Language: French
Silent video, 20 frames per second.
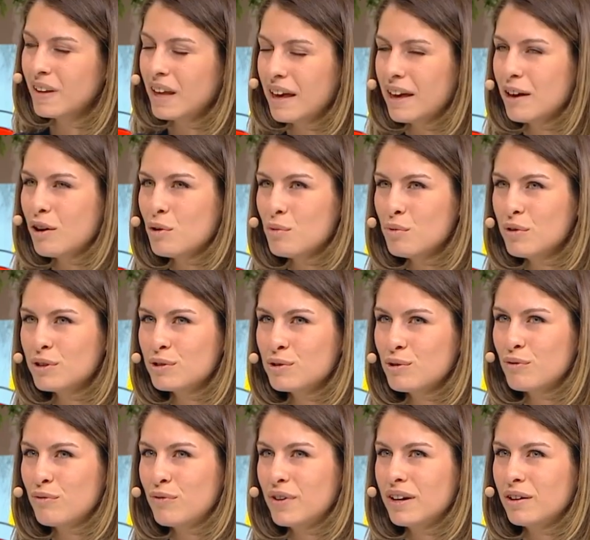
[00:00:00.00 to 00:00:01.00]
Et comment est-ce
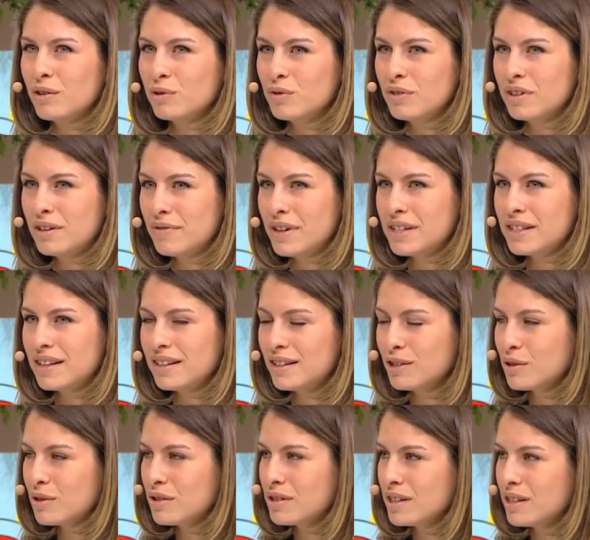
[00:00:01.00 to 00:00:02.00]
qu'on fait quand on est face à des
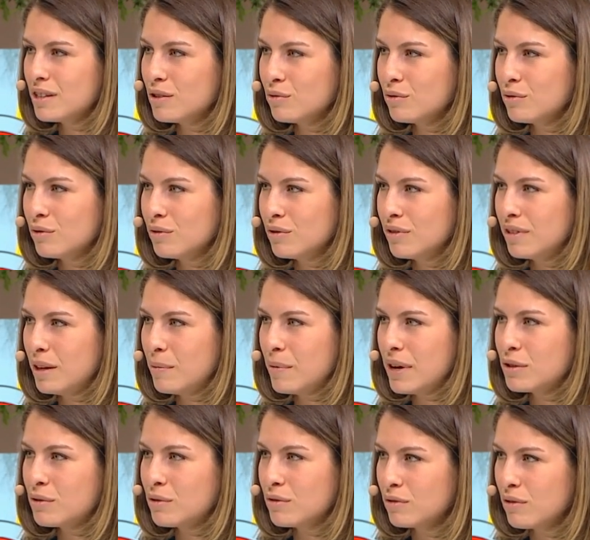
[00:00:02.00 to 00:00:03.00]
choses qui nous
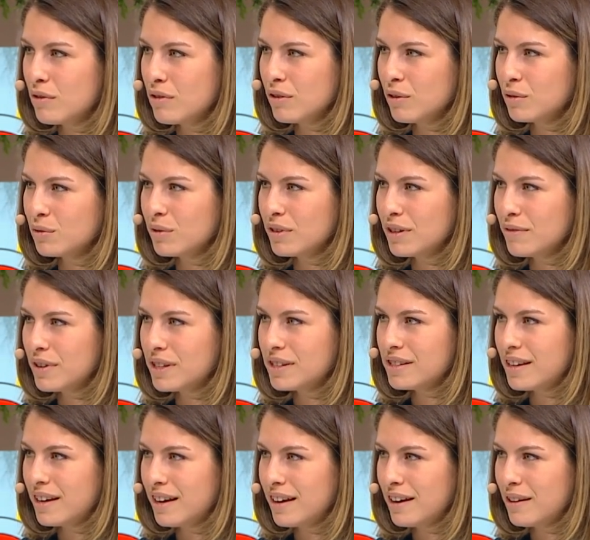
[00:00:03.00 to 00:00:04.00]
dépassent autant, quand on est
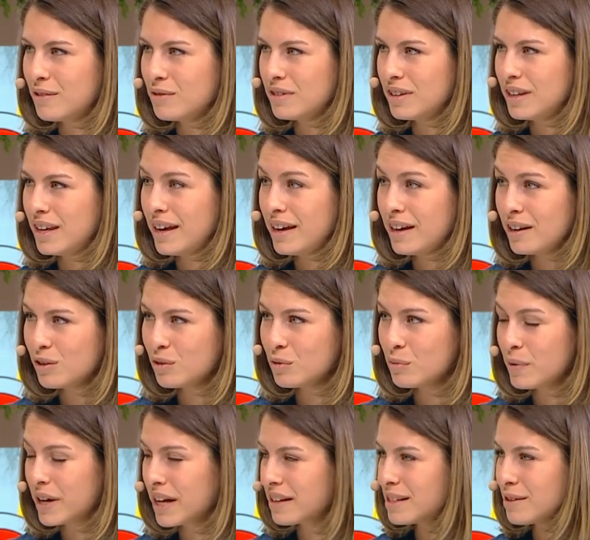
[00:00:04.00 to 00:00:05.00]
face à une guerre,
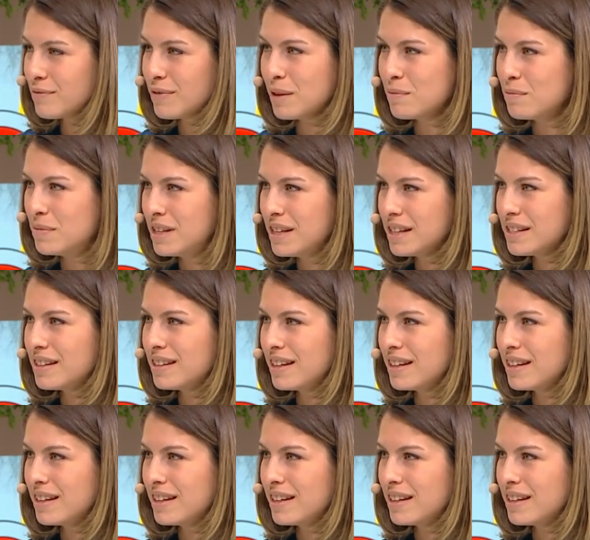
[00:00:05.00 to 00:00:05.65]
qu'on perd sa famille, etc.